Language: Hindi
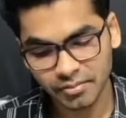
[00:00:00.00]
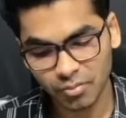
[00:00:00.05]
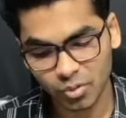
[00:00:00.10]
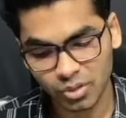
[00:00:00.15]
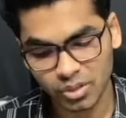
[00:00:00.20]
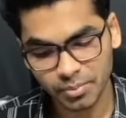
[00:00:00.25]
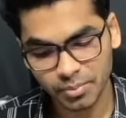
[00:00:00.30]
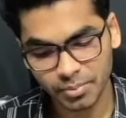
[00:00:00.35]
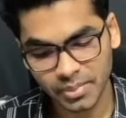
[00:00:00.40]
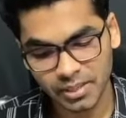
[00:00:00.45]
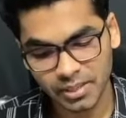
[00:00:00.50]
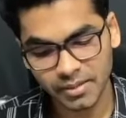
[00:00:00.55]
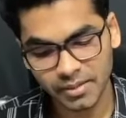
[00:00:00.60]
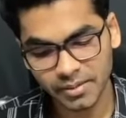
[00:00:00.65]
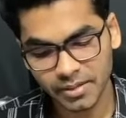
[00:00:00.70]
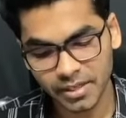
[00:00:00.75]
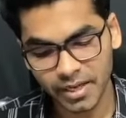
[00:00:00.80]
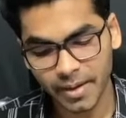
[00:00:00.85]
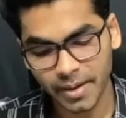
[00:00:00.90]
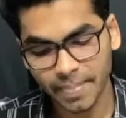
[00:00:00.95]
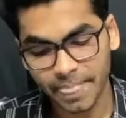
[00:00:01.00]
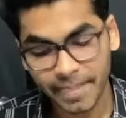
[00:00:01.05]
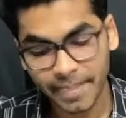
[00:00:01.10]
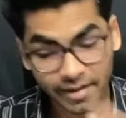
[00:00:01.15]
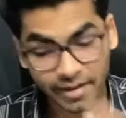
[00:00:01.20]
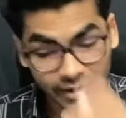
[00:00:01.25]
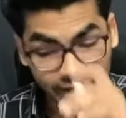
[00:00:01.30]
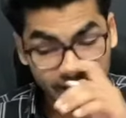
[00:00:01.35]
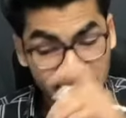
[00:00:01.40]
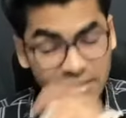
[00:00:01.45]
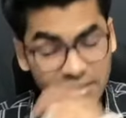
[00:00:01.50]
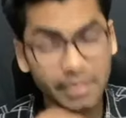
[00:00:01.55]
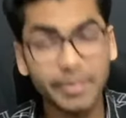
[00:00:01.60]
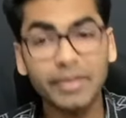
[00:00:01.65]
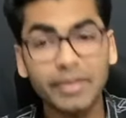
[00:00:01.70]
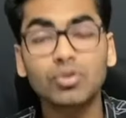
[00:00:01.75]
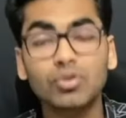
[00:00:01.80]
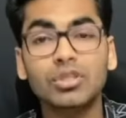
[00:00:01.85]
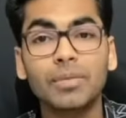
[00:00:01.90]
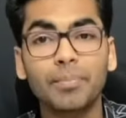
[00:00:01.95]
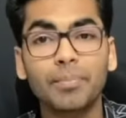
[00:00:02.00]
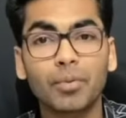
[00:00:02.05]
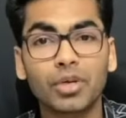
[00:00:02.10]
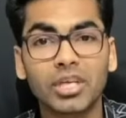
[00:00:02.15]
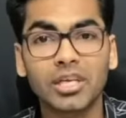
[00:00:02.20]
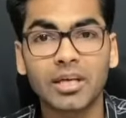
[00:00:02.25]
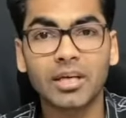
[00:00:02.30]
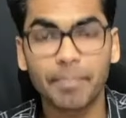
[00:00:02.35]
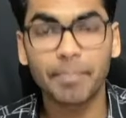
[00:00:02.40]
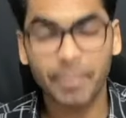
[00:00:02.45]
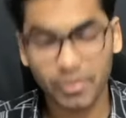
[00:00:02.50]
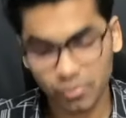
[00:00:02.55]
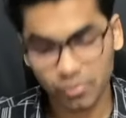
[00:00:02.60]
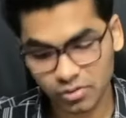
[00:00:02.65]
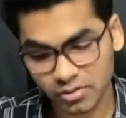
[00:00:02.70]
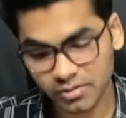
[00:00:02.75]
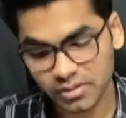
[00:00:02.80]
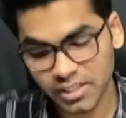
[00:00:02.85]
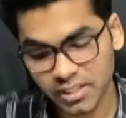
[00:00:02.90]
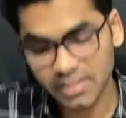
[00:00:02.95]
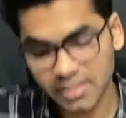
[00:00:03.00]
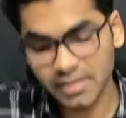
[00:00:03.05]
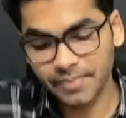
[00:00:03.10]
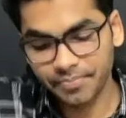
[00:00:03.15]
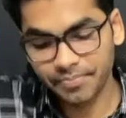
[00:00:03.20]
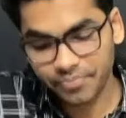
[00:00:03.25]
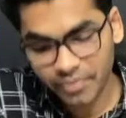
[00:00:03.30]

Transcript: और सिंपल थी ठीक है इसके बाद कुछ इंपॉर्टेंट कंपाउंड जैसे